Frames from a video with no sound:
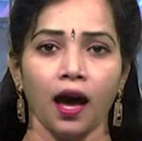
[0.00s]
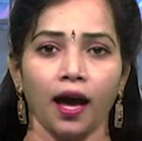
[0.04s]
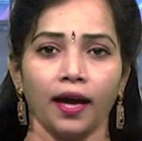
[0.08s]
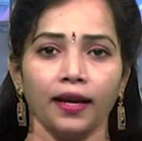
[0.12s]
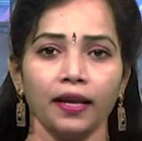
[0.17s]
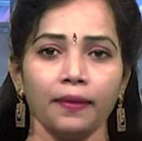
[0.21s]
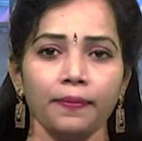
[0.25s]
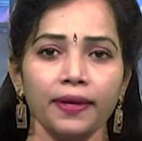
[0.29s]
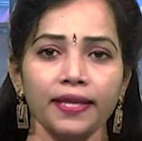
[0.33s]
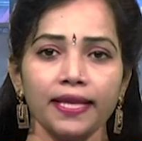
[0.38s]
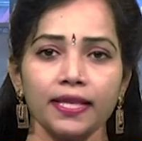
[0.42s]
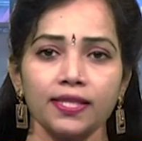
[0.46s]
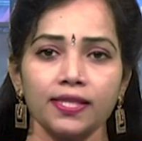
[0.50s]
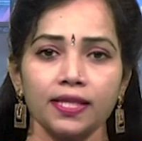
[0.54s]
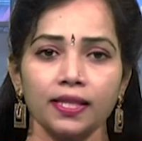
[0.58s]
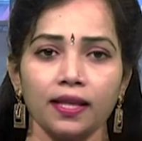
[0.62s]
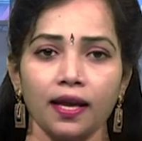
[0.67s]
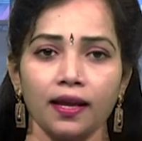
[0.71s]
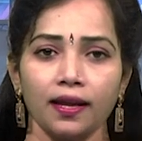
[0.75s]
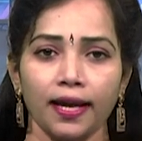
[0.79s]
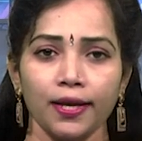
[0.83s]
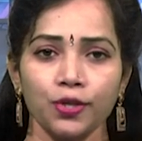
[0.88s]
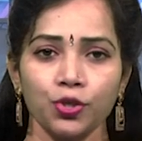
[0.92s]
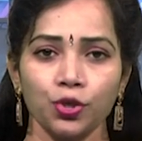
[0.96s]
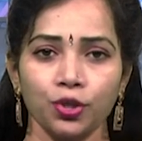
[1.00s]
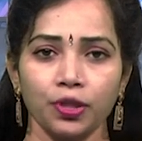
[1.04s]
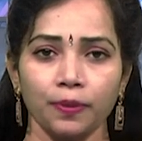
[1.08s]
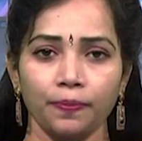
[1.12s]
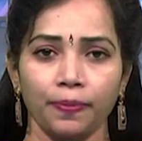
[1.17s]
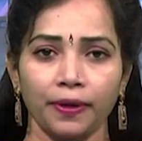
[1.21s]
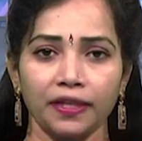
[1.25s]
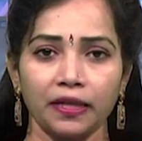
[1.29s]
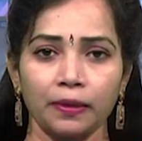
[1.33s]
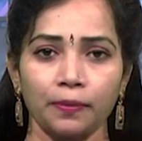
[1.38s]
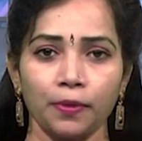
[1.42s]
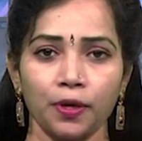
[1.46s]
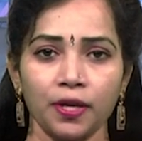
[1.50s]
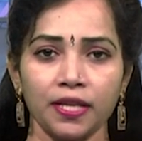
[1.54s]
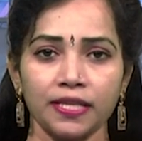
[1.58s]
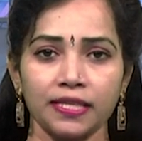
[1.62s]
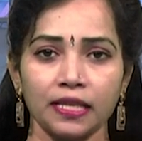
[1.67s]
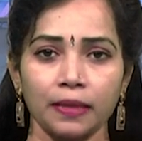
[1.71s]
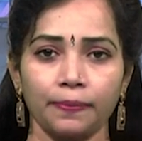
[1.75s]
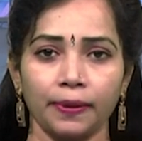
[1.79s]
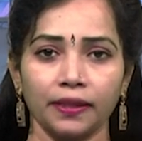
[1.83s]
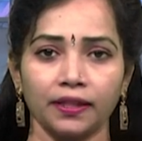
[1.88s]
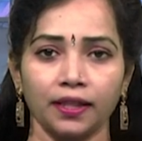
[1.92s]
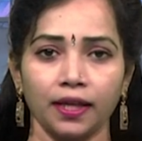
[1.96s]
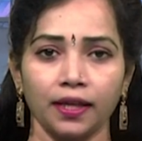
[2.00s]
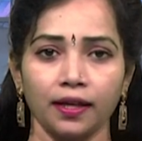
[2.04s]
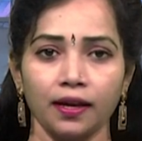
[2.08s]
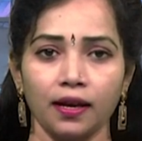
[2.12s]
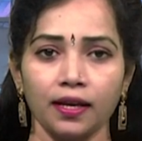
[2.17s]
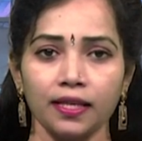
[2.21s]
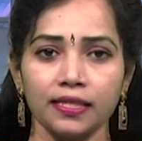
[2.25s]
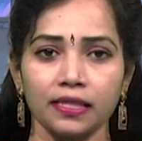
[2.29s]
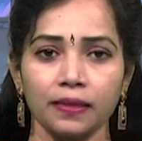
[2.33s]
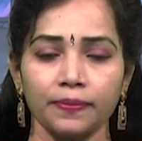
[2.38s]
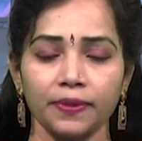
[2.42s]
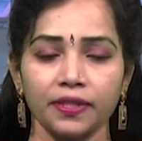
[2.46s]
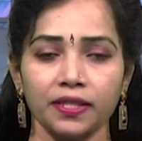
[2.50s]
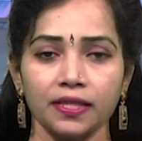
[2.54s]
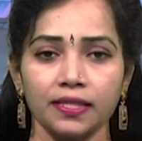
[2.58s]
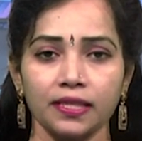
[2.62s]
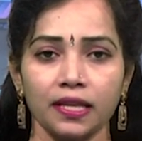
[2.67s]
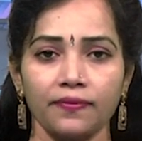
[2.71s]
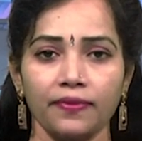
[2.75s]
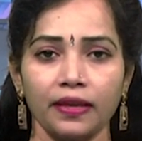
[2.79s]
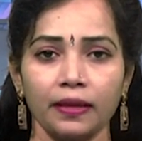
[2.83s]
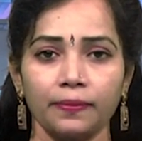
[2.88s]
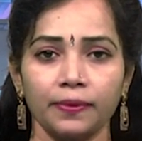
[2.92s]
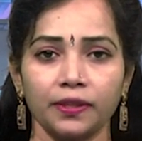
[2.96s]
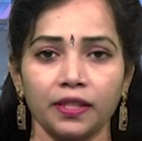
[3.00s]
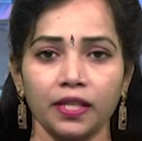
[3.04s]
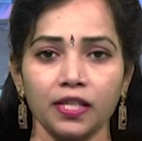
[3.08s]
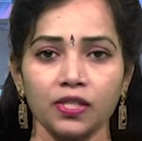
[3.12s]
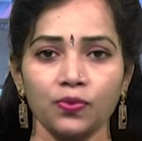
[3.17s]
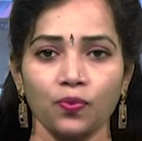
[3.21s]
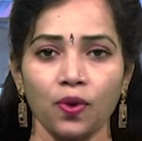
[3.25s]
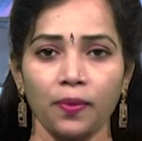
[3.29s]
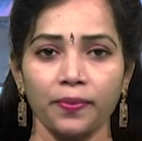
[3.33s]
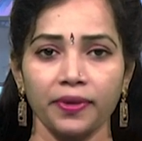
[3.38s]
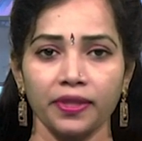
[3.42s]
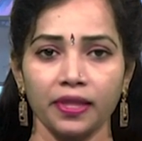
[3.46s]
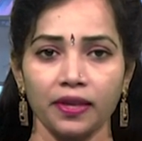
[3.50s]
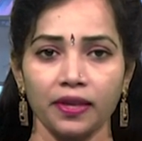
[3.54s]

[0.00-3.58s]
అన్నమయ్య జిల్లా రాయచోటి పట్టణంలోని శ్రీ భద్రకాళి సమేత శ్రీ వీరభద్రస్వామి